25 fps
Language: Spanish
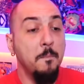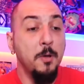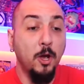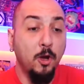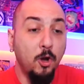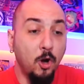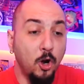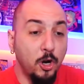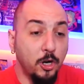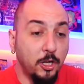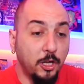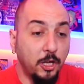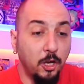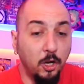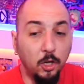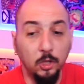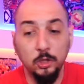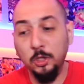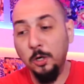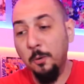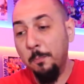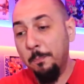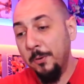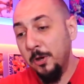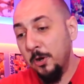Mejor que
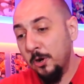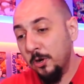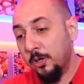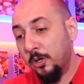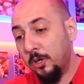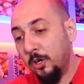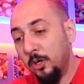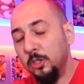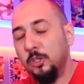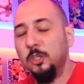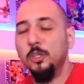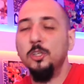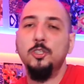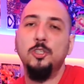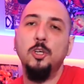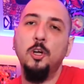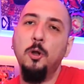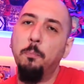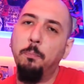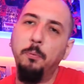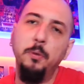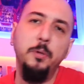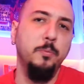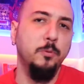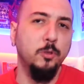otro, peor que otro, se
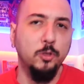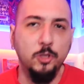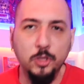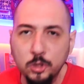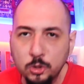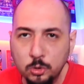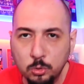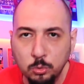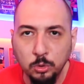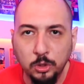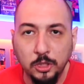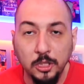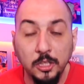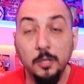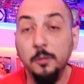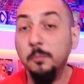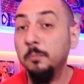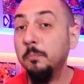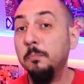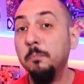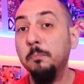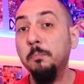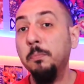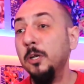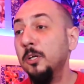lo podemos discutir.
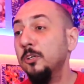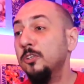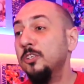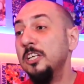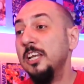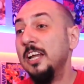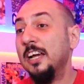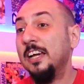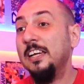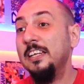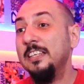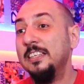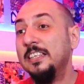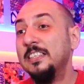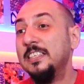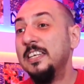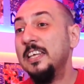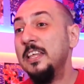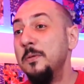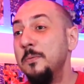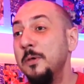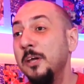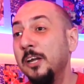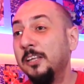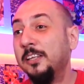Pero si la gente se
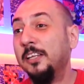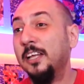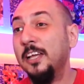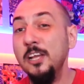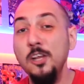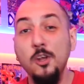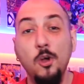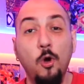divierte y